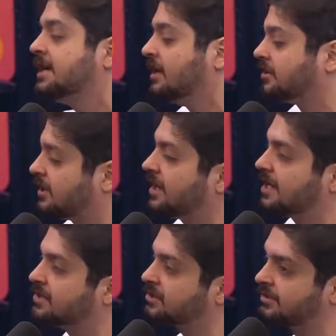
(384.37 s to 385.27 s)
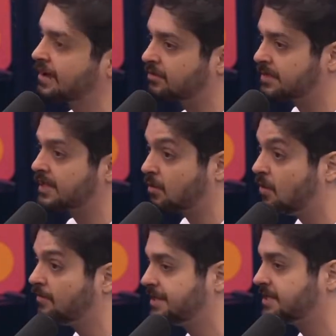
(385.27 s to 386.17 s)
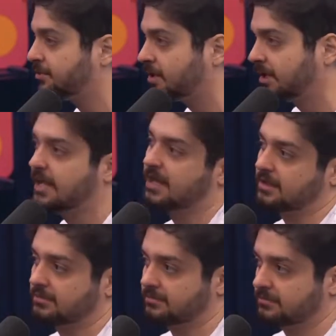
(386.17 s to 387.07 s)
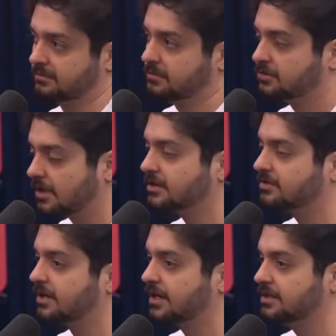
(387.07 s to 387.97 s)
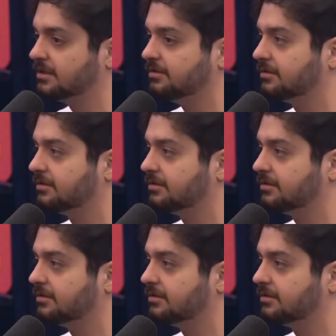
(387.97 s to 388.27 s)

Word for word: eu só não acredito que vai acontecer com o Facebook liderando. Só isso que eu não acredito.